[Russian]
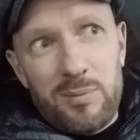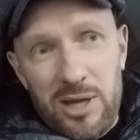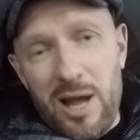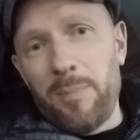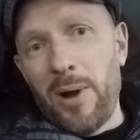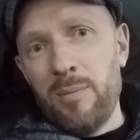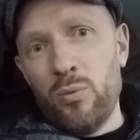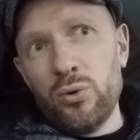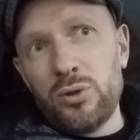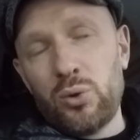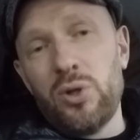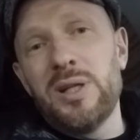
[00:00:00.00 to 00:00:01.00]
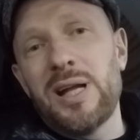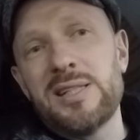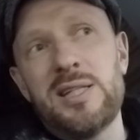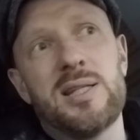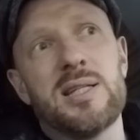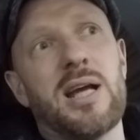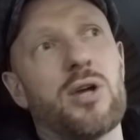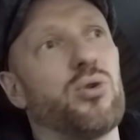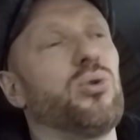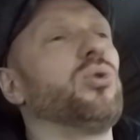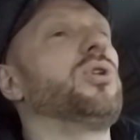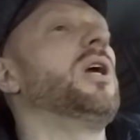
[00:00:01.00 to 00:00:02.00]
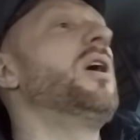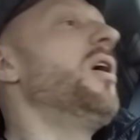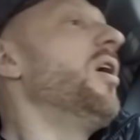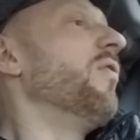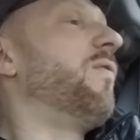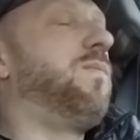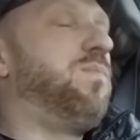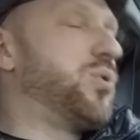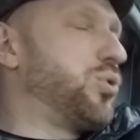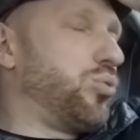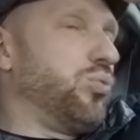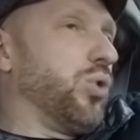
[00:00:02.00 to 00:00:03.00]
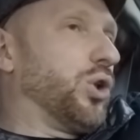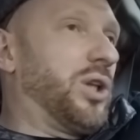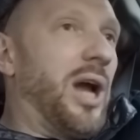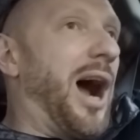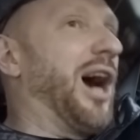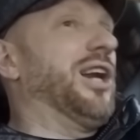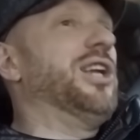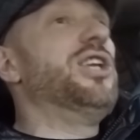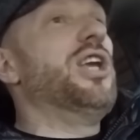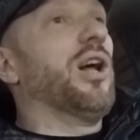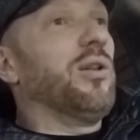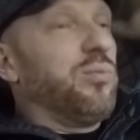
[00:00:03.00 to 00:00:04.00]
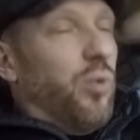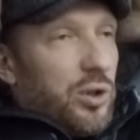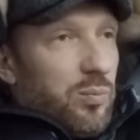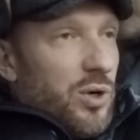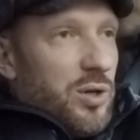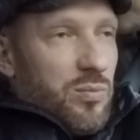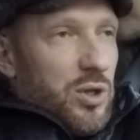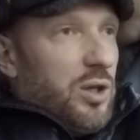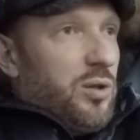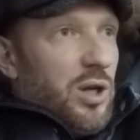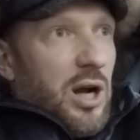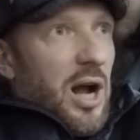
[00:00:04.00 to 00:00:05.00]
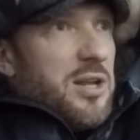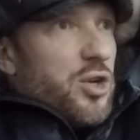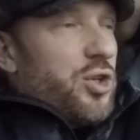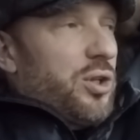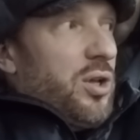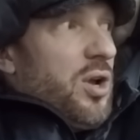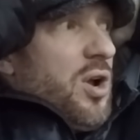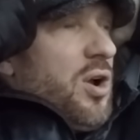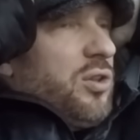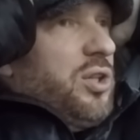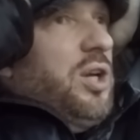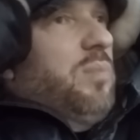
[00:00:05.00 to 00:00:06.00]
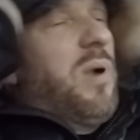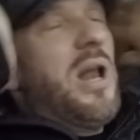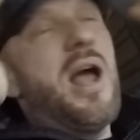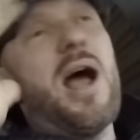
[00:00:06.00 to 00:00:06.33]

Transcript: меня поймут. Кто не таксисты, скажет, ну ты, вот ты охренел. Вот мы, ты, ты, конечно, ты, блядь,